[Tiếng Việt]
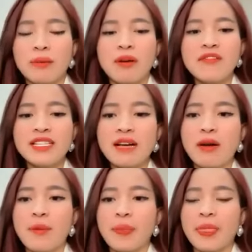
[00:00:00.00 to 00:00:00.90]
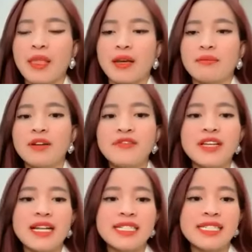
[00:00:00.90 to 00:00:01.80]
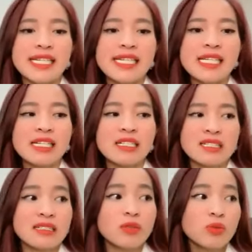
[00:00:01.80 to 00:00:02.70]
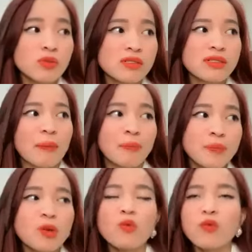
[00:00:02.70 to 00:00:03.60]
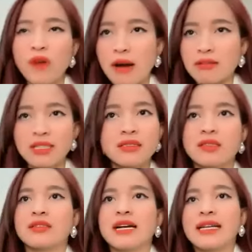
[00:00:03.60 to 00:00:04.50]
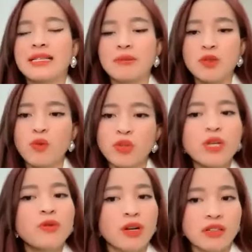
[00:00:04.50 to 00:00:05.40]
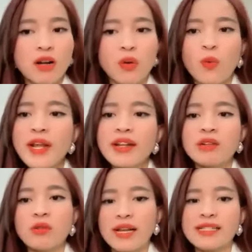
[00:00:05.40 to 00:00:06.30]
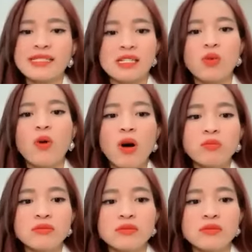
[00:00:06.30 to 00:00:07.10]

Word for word: Bởi vì sao ạ? À? Bởi vì anh chị tập trung vào tích cực hay tập trung vào tiêu cực, đó là quyết định của các anh chị, đúng không?